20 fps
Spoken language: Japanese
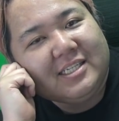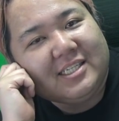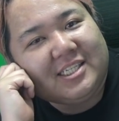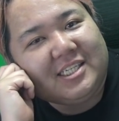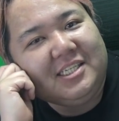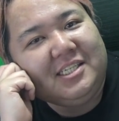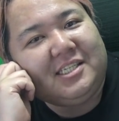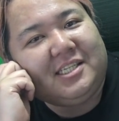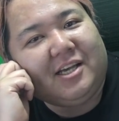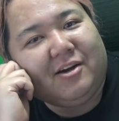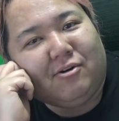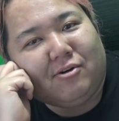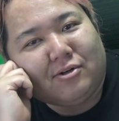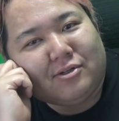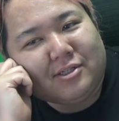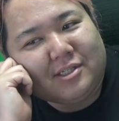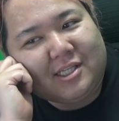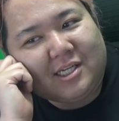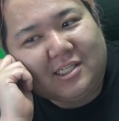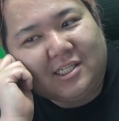人生を
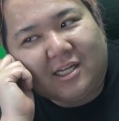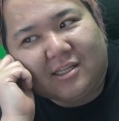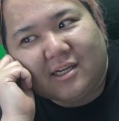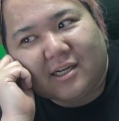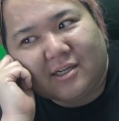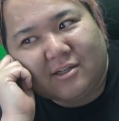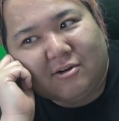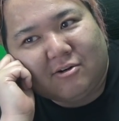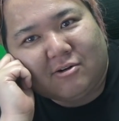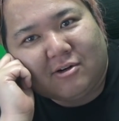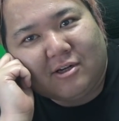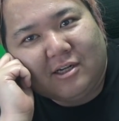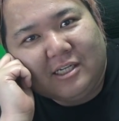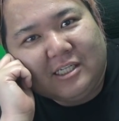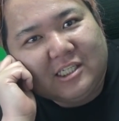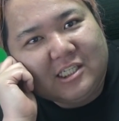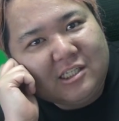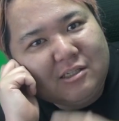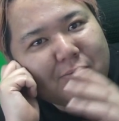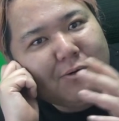送ってきたんだけど、
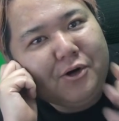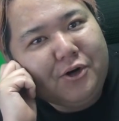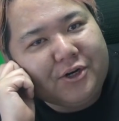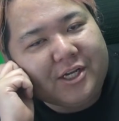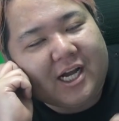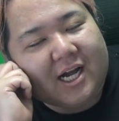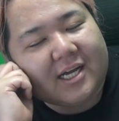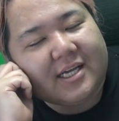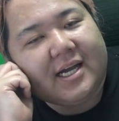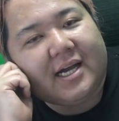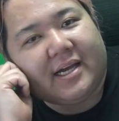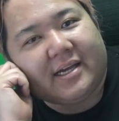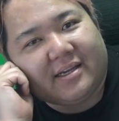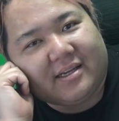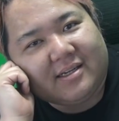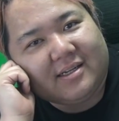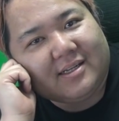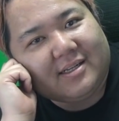いつもより早い。